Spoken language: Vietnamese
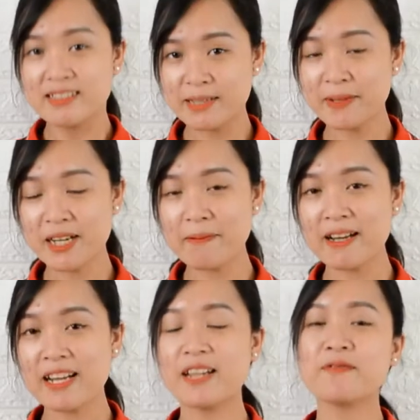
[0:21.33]
Chào mừng các bạn
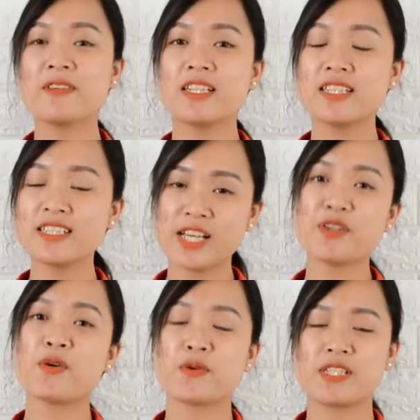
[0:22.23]
đã đến với
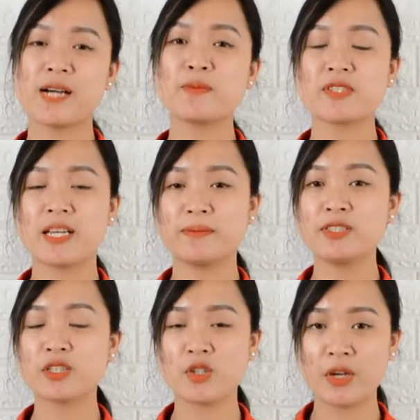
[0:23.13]
channel của trang mua sắm
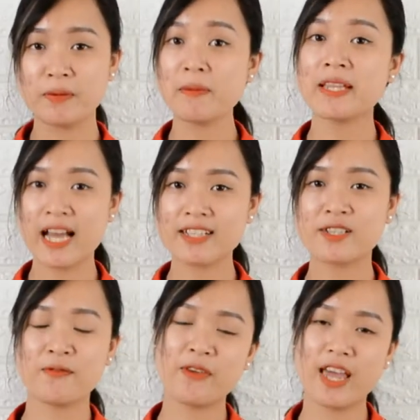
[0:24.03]
trực tuyến
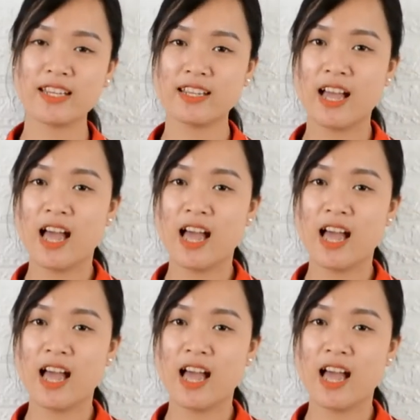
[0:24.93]
meta.vn